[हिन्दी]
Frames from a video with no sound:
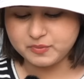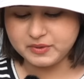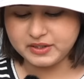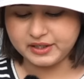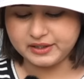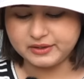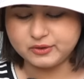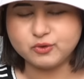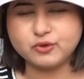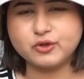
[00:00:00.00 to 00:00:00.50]
भी
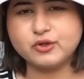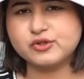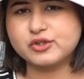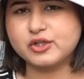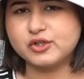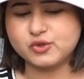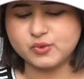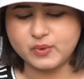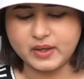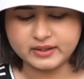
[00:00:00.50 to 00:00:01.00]
नहीं क्योंकि
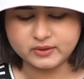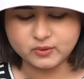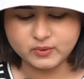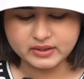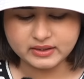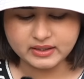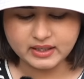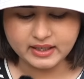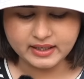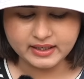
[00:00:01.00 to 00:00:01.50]
उसका स्वाद तो
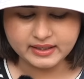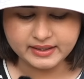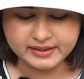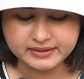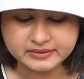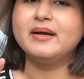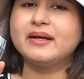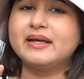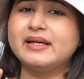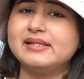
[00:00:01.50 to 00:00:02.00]
इतना है नहीं